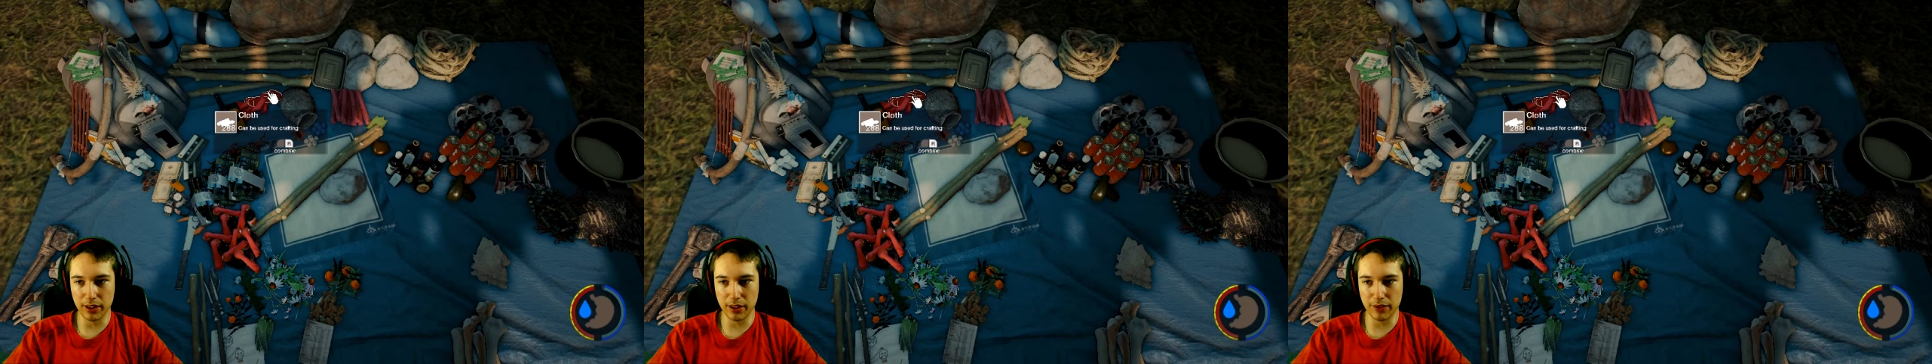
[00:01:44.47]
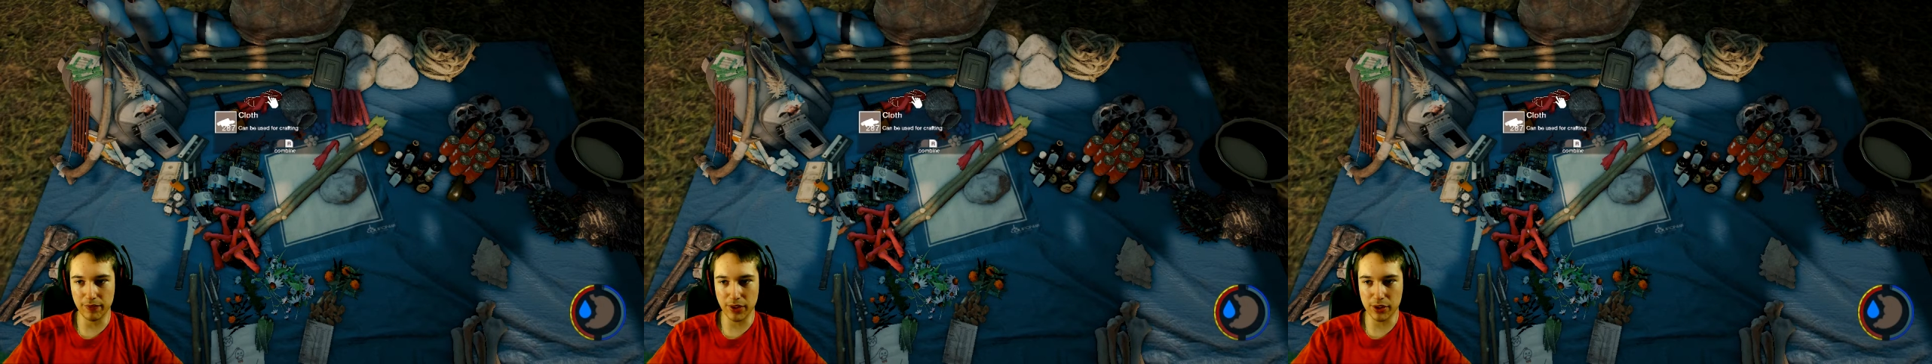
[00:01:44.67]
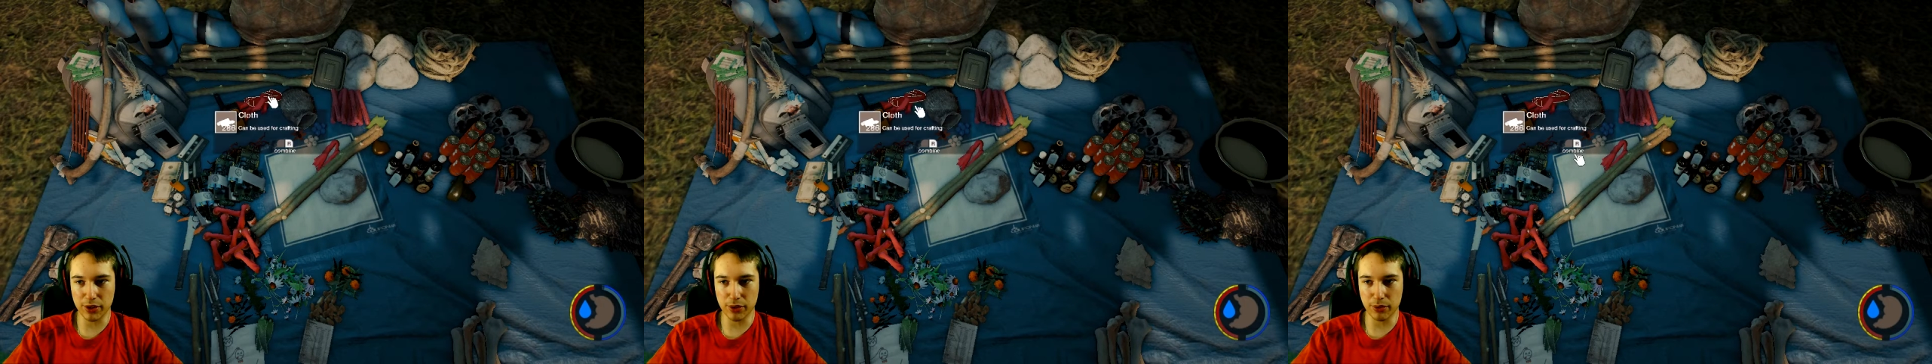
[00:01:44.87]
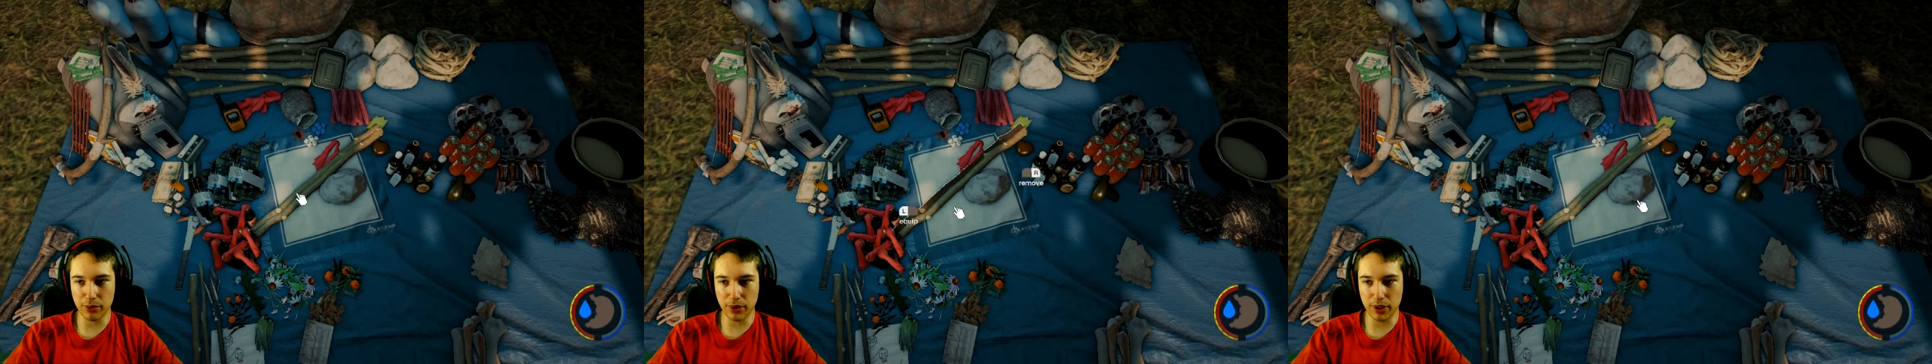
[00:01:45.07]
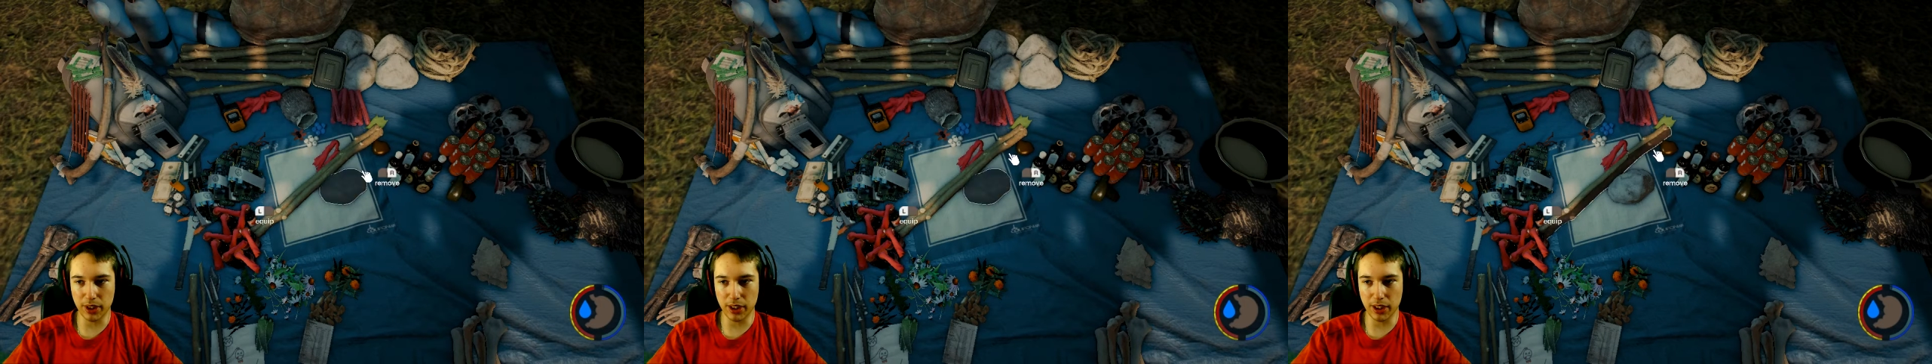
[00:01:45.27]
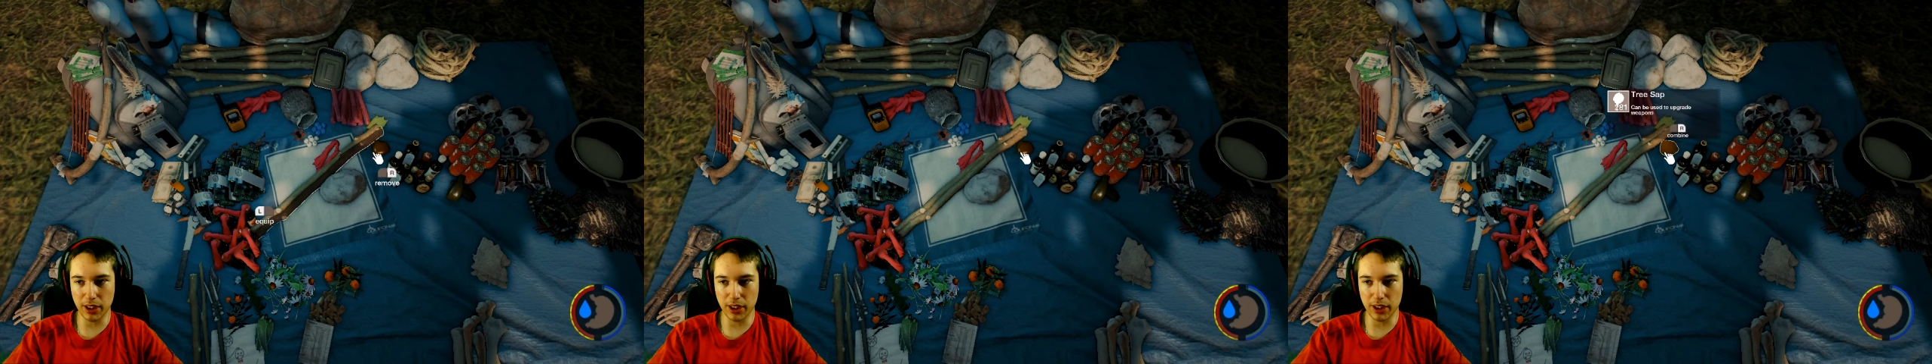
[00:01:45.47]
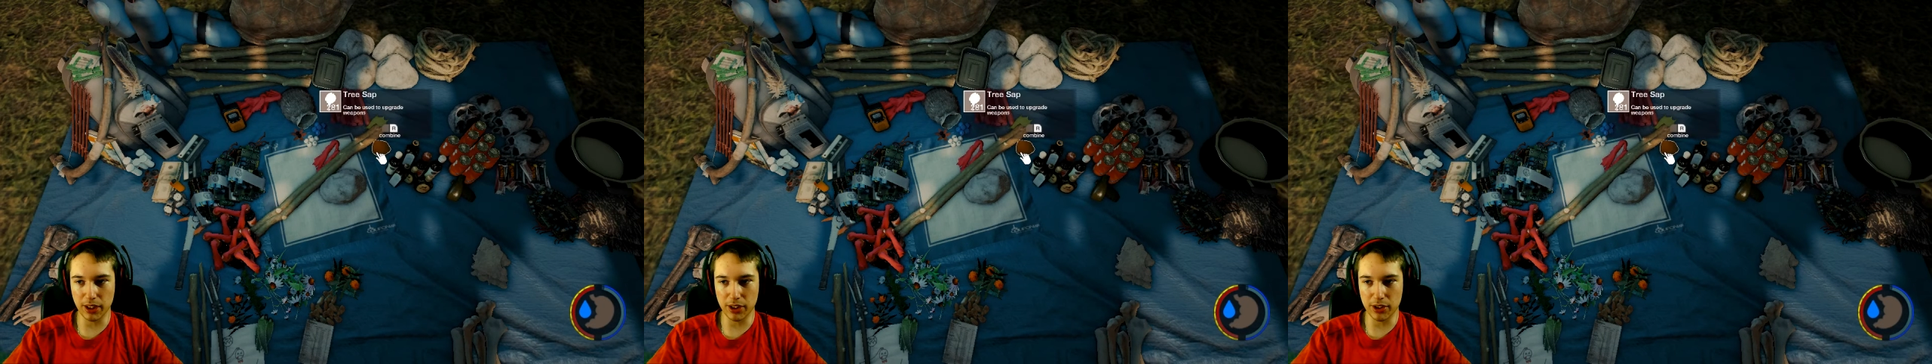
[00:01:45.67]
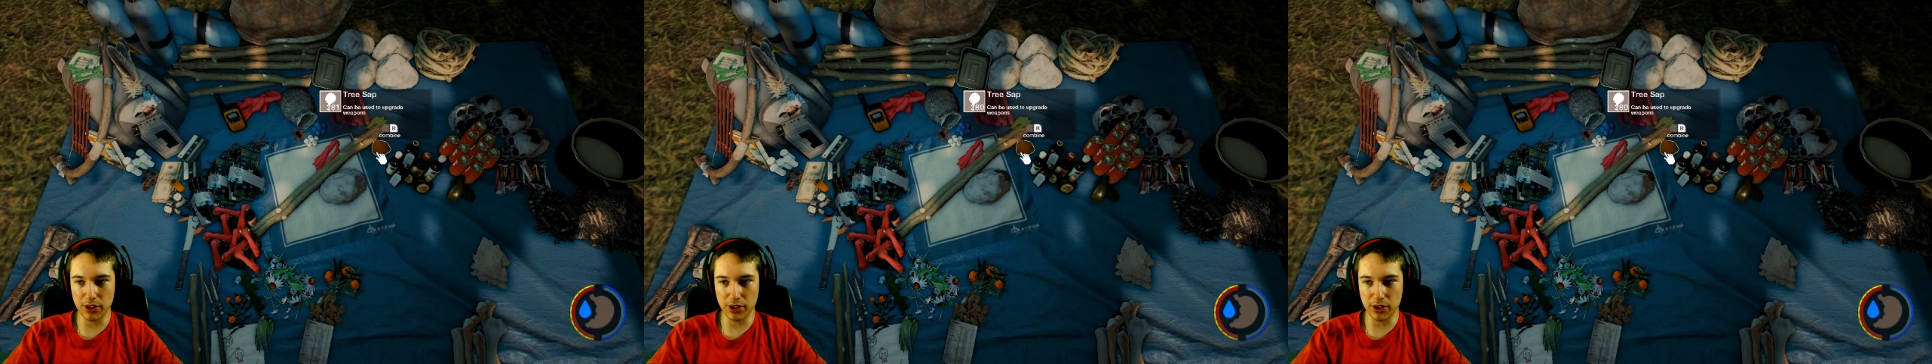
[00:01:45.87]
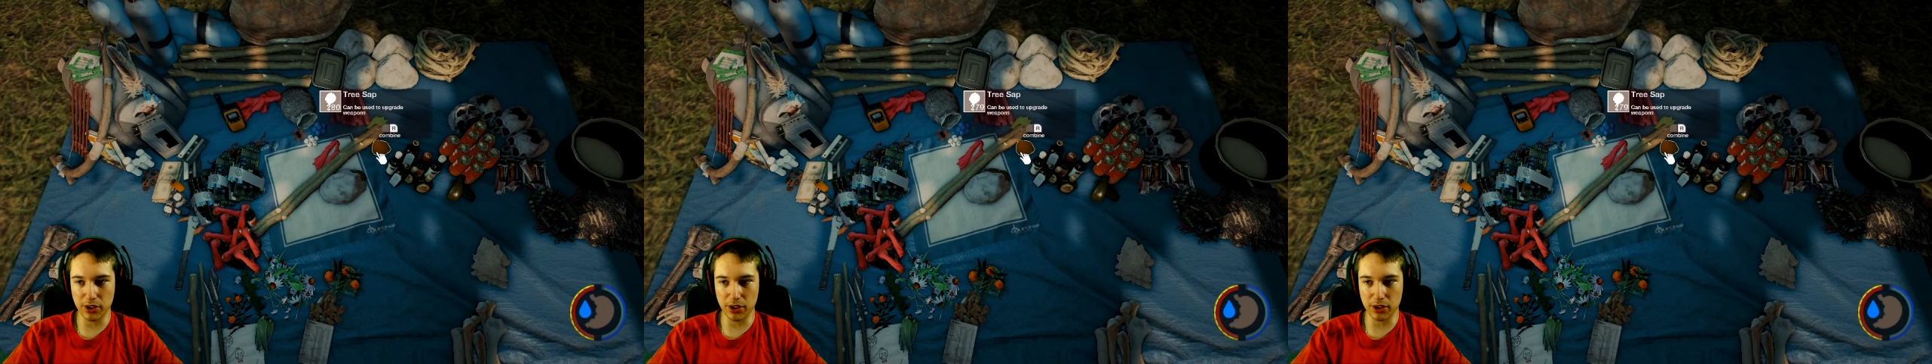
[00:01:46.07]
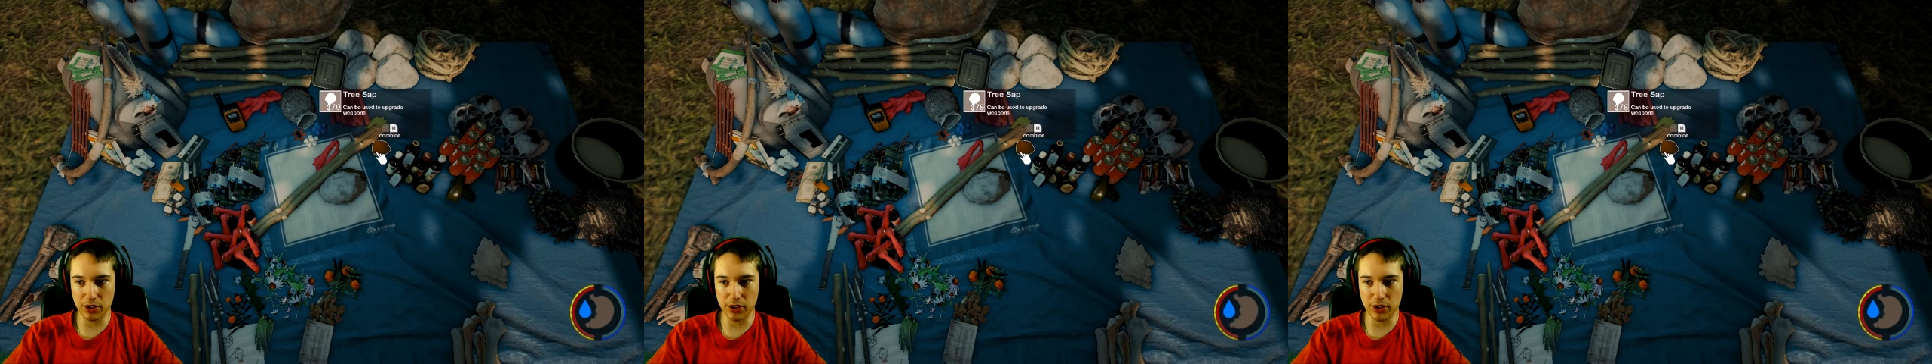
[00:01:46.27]
dwa sznurki i
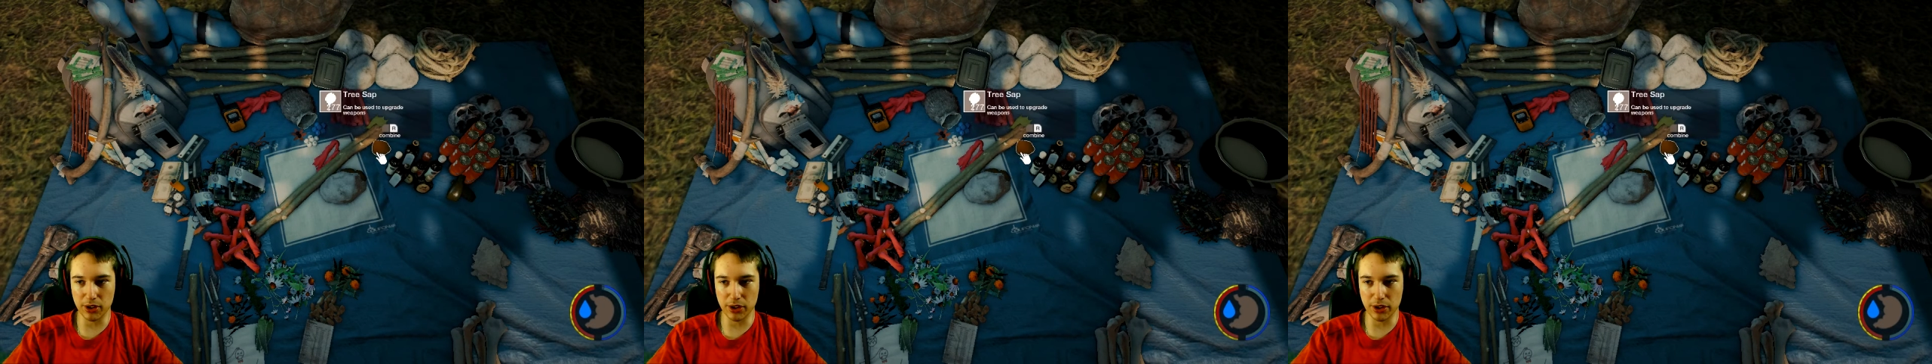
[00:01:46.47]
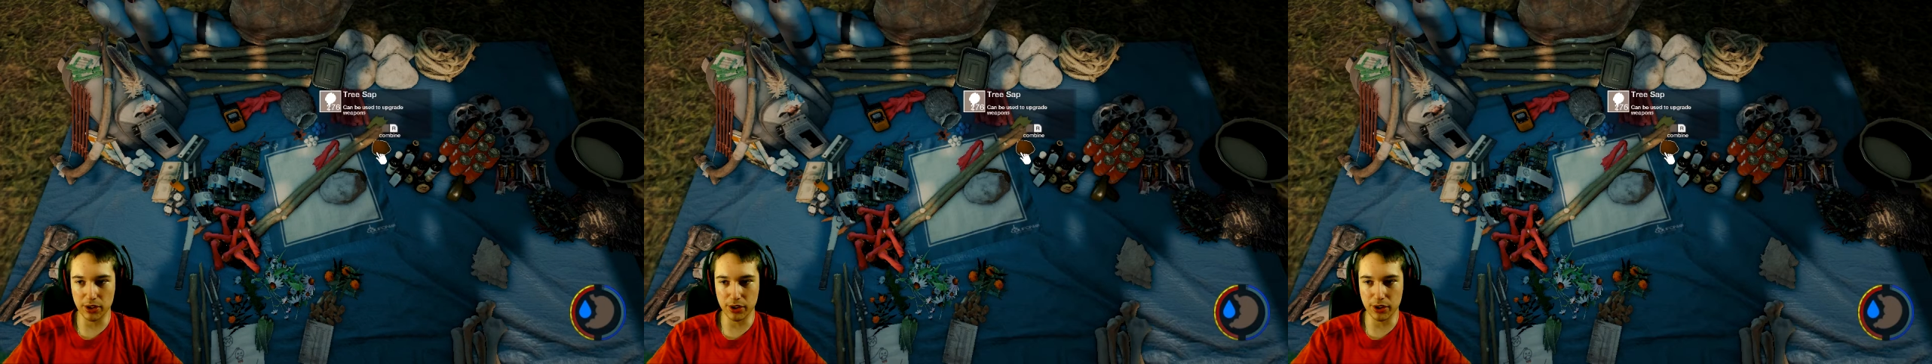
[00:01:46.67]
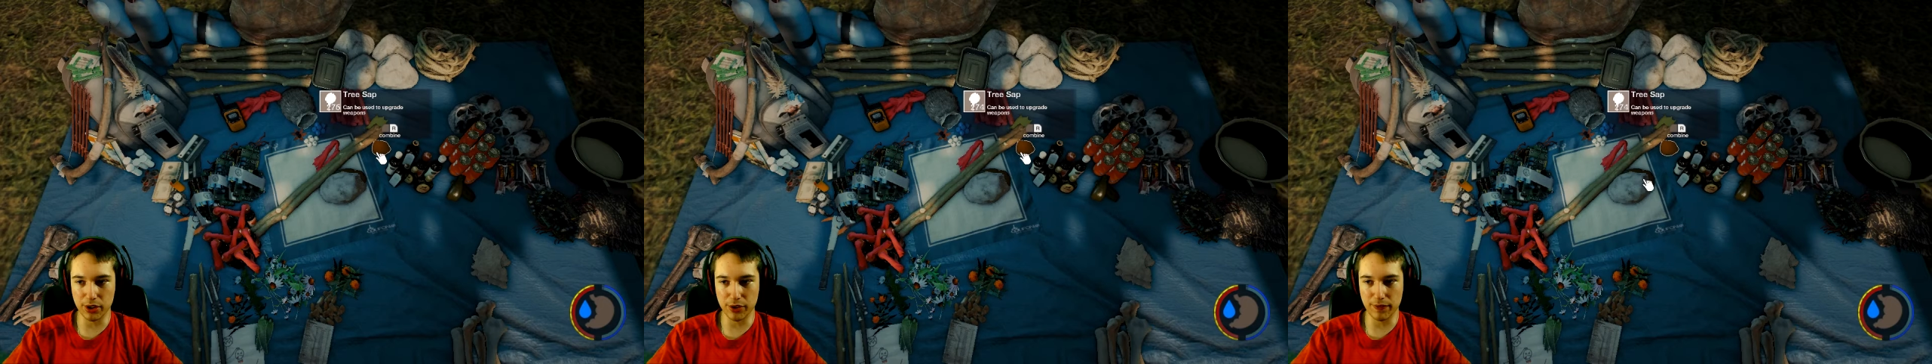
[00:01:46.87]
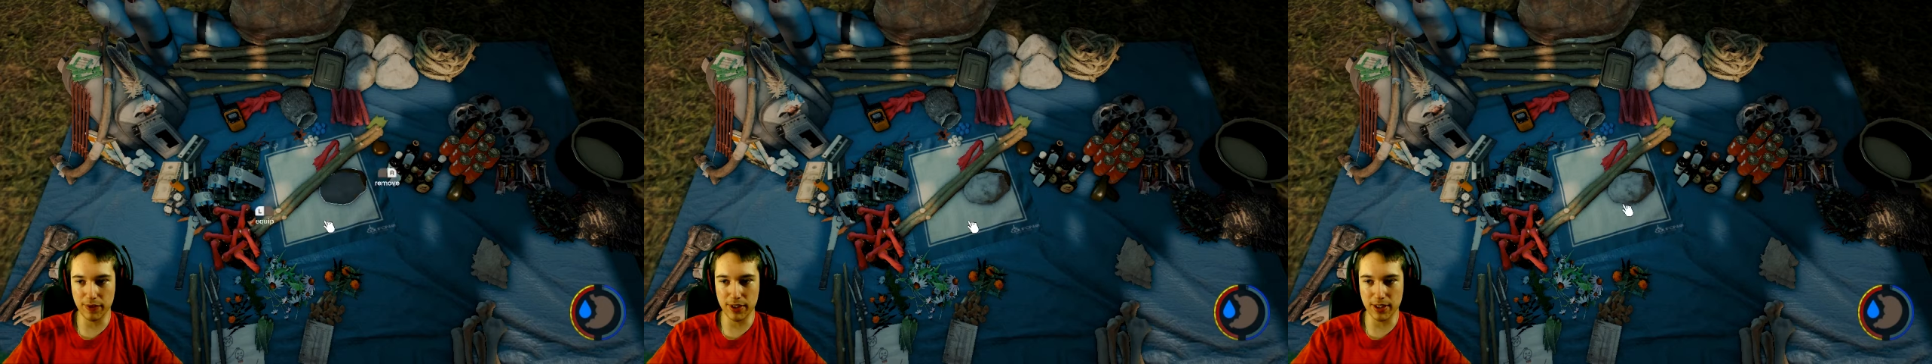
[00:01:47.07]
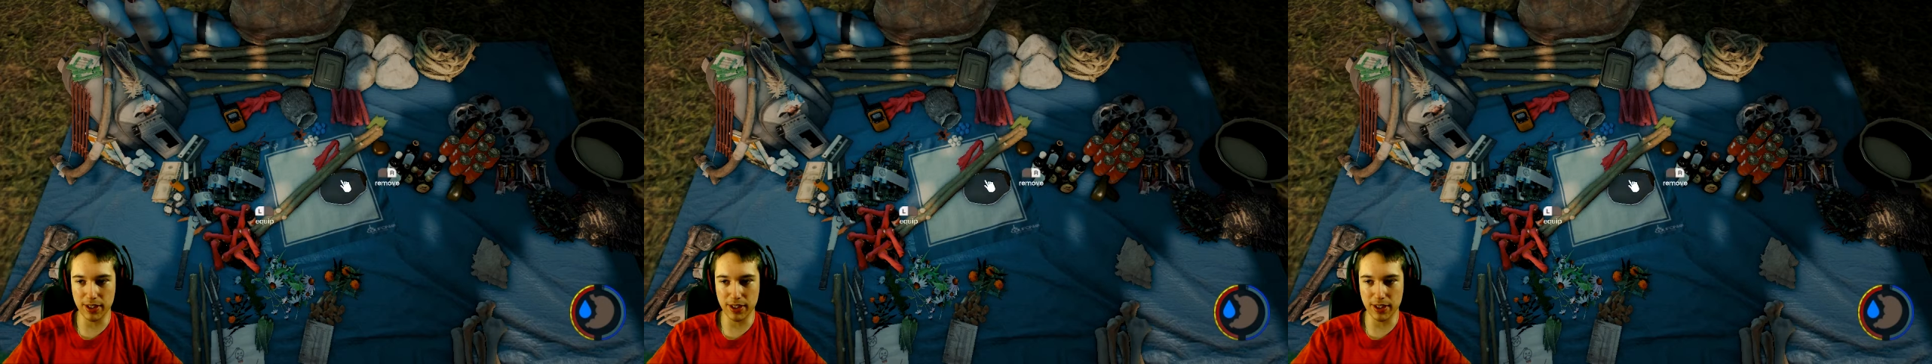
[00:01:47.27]
dziesięć e, żywicy.